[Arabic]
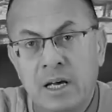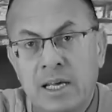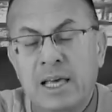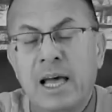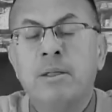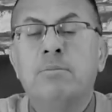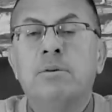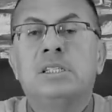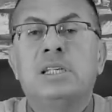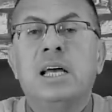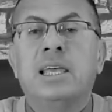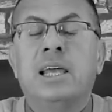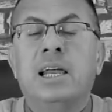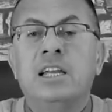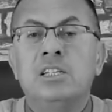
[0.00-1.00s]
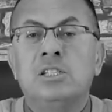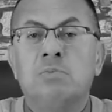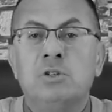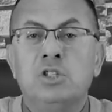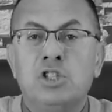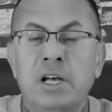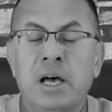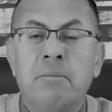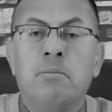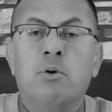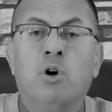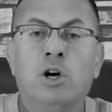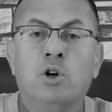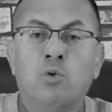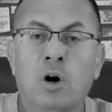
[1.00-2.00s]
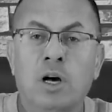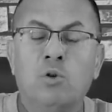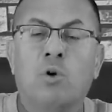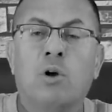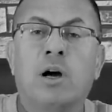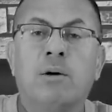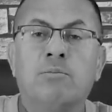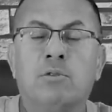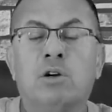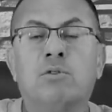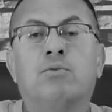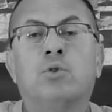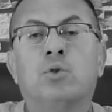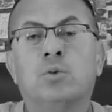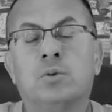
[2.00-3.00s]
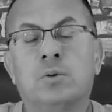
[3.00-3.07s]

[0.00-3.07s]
كانت بتسجل اسم الشاب وعنوانه ورقم تليفونه